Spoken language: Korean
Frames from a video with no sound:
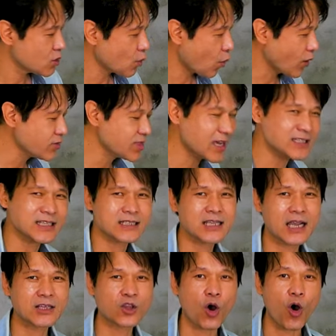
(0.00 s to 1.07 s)
원단
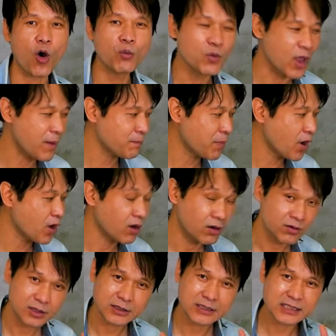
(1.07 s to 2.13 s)
자체가 너무 예뻐요.
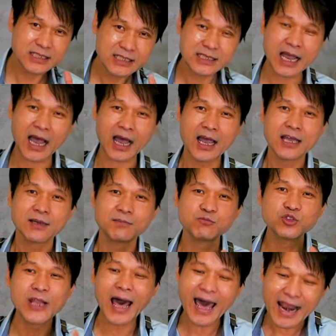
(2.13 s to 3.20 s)
진짜
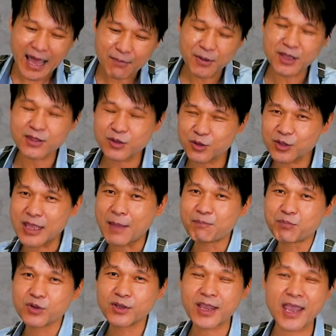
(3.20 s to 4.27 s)
무난하면서도
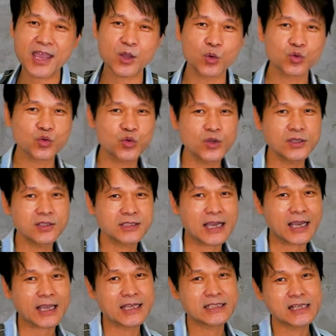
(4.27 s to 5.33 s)
예쁜 게 이 트위드
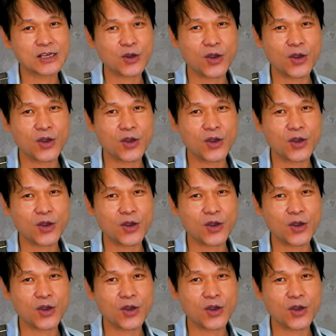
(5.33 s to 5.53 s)
자켓일